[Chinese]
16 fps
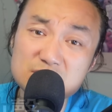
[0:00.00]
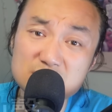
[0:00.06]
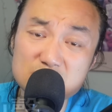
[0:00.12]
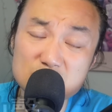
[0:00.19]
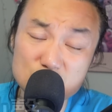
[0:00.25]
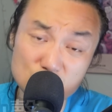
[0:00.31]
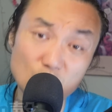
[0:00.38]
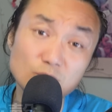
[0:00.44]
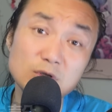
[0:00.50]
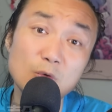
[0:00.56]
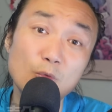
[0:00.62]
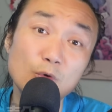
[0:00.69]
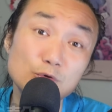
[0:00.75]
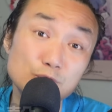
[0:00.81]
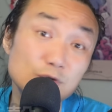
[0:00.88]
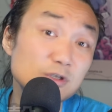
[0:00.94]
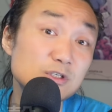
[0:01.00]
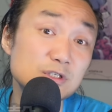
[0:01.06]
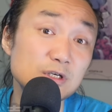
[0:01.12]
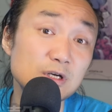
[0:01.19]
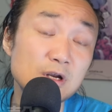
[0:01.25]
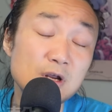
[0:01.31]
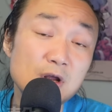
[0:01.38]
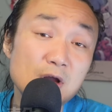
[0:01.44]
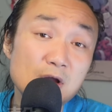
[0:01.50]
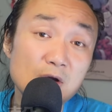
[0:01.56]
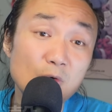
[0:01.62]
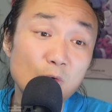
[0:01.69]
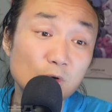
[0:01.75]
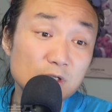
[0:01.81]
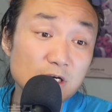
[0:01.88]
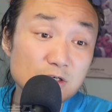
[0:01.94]
松的。我觉得是，
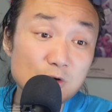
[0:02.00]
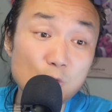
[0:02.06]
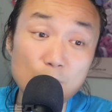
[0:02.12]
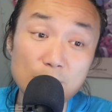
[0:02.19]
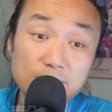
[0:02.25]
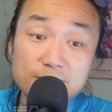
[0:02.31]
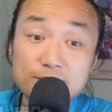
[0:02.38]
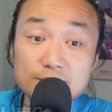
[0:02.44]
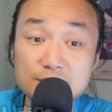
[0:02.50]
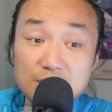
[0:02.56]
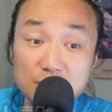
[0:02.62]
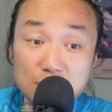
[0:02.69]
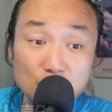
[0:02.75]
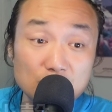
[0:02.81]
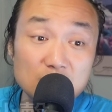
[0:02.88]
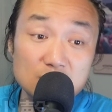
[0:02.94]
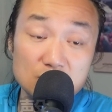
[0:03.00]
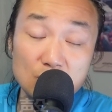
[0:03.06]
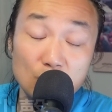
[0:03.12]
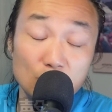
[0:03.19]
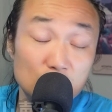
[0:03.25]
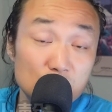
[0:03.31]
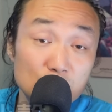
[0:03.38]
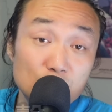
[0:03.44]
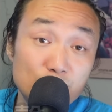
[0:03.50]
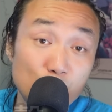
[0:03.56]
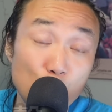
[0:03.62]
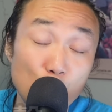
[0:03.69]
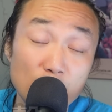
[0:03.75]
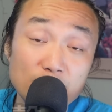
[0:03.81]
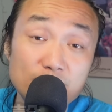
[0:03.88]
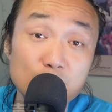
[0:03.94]
我当时回复这个邮件的时候，我就
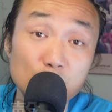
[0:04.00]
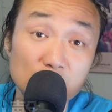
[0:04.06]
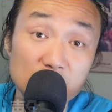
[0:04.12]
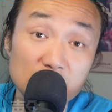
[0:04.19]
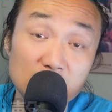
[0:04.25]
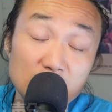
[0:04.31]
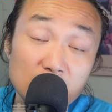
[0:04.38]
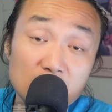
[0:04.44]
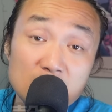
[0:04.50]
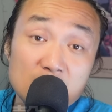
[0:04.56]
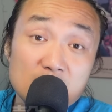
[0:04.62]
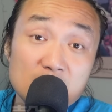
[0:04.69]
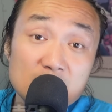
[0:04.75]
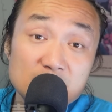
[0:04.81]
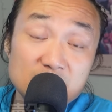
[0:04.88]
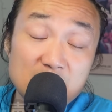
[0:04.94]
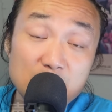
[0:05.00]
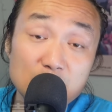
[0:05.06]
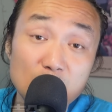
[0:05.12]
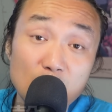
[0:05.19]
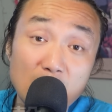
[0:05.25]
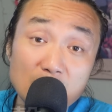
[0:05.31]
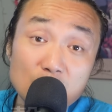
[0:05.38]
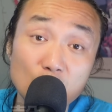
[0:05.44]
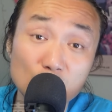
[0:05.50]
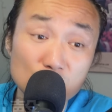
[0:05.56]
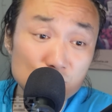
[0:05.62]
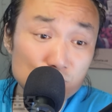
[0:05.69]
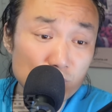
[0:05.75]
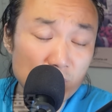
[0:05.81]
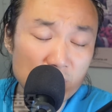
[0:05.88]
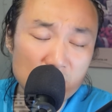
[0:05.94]
回复我的那个新加坡的网友，我就
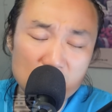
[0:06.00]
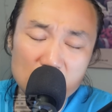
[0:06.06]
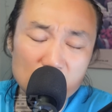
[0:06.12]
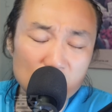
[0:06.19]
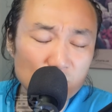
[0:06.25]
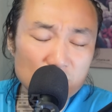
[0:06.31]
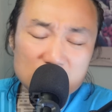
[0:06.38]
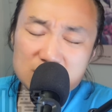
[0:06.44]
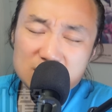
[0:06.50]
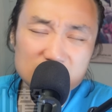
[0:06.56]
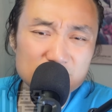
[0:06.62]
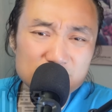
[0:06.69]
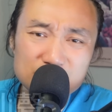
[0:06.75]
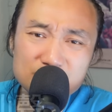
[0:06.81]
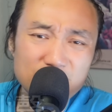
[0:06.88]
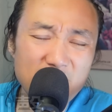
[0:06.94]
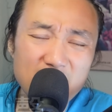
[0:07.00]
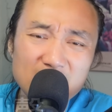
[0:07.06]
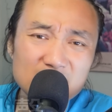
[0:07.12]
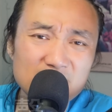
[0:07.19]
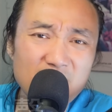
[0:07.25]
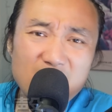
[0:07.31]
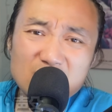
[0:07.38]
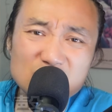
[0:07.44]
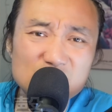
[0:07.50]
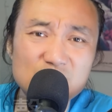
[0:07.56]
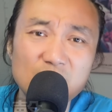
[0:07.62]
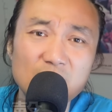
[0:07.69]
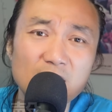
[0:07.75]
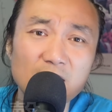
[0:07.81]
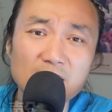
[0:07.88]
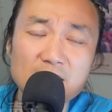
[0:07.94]
说了，我说这个判的太
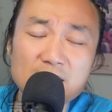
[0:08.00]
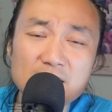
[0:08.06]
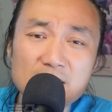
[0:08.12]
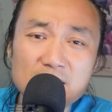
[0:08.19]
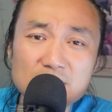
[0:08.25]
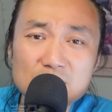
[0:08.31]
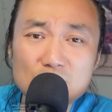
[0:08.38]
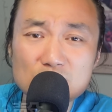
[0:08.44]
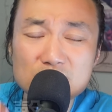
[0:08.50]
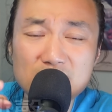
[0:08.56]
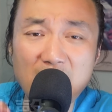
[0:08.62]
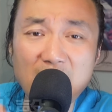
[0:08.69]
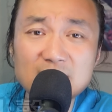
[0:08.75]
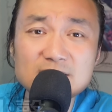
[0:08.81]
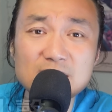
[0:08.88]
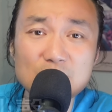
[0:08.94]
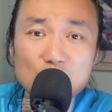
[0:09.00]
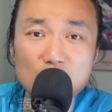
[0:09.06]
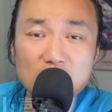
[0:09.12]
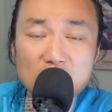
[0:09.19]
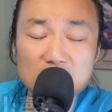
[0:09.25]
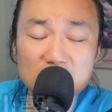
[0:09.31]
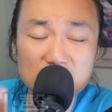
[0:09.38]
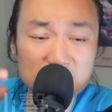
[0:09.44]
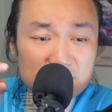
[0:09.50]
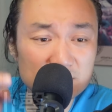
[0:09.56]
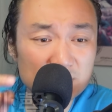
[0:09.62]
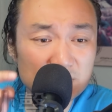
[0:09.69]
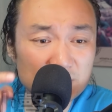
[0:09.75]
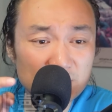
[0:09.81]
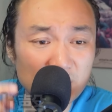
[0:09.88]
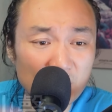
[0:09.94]
轻了，这种打警员
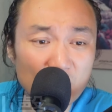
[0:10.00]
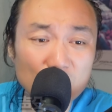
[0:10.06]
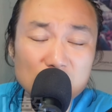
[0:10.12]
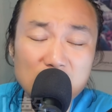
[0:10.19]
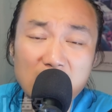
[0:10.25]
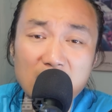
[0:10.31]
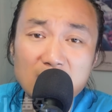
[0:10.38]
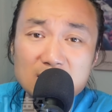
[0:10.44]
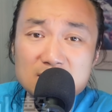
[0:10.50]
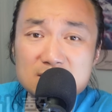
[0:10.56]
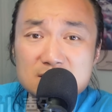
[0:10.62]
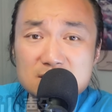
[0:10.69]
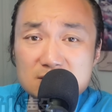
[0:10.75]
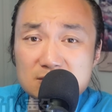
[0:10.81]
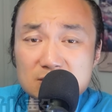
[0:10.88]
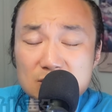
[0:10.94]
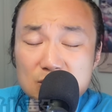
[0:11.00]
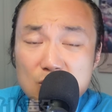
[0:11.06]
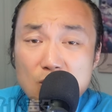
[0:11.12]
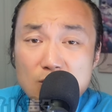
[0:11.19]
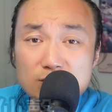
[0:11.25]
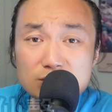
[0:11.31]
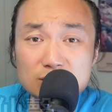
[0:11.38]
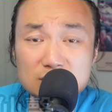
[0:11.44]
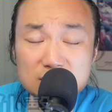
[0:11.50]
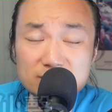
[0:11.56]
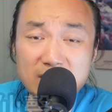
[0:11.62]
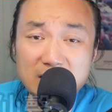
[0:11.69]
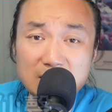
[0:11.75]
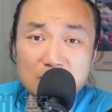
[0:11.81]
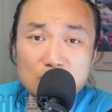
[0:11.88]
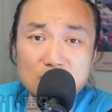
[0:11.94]
就是殴打公务执
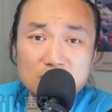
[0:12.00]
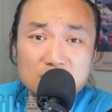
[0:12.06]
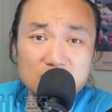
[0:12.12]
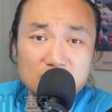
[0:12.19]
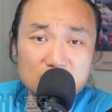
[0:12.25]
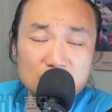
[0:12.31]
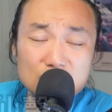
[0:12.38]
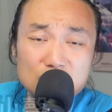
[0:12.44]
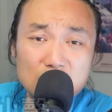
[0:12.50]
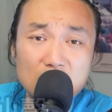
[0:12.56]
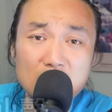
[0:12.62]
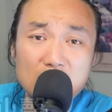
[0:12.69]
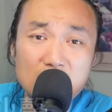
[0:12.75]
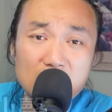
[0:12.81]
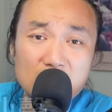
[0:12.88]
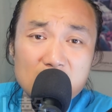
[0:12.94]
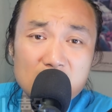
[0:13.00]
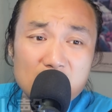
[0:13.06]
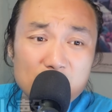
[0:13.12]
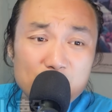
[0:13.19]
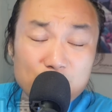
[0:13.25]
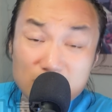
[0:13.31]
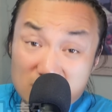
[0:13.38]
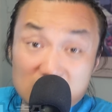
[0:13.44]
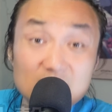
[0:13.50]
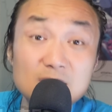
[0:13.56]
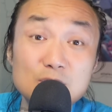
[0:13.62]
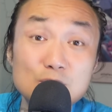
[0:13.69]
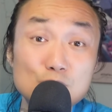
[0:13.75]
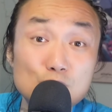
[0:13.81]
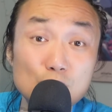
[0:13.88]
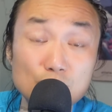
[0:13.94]
法人员，这简直就是不可
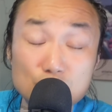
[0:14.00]
理喻